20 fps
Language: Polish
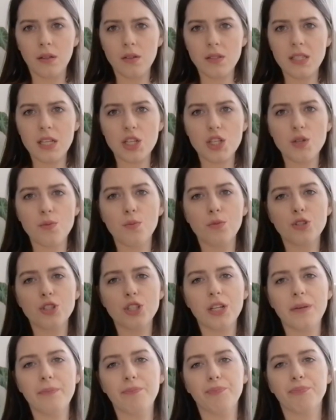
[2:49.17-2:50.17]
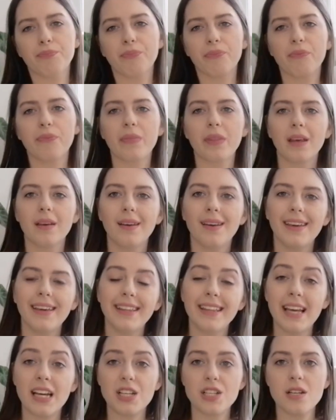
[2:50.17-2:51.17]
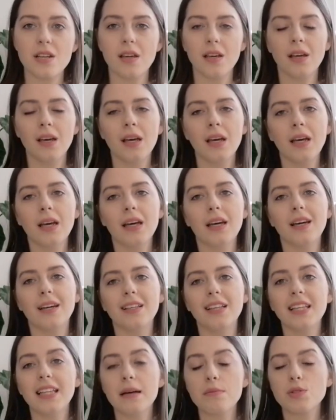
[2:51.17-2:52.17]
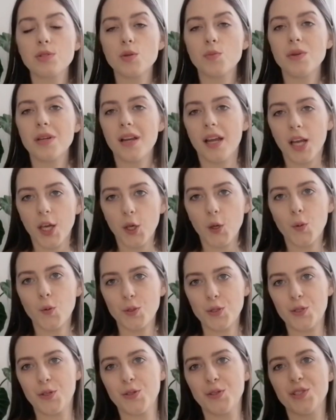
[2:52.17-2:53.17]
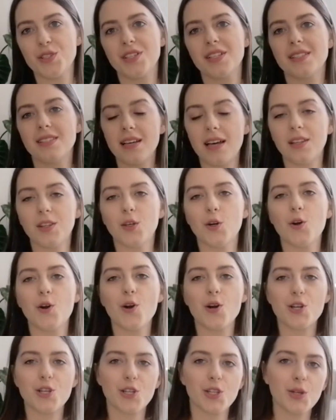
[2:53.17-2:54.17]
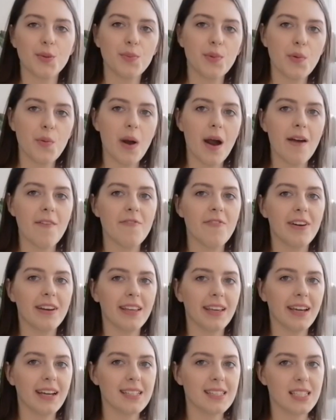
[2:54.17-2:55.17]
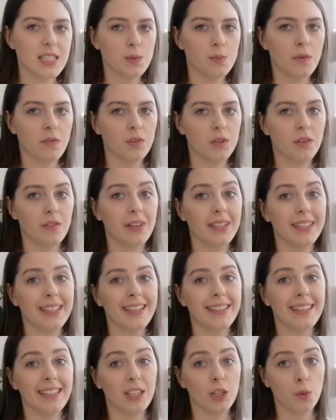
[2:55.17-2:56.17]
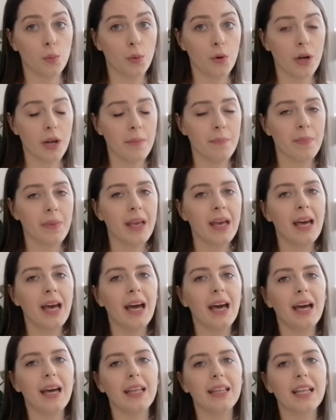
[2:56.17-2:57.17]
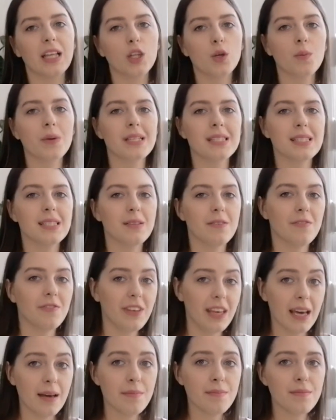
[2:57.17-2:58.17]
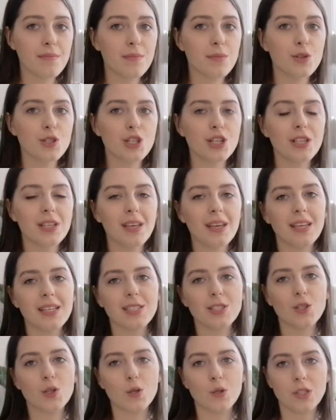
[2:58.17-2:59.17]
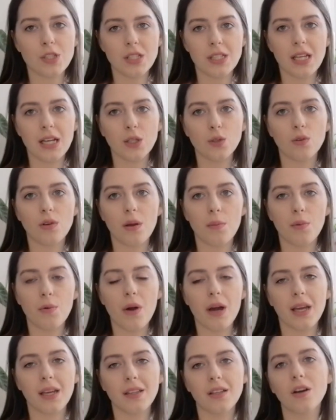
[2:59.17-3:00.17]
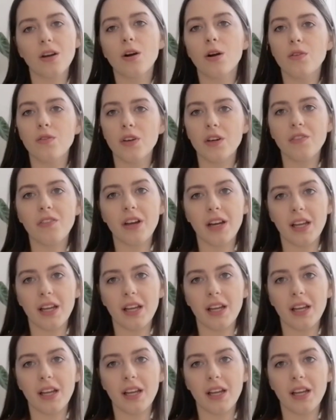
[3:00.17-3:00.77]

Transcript: To znaczy, może inaczej. E, nie dam sobie ręki uciąć za to, że to była wariegacja spowodowana niedoborem. E, natomiast wiem, że nie jest to roślina, która była kiedykolwiek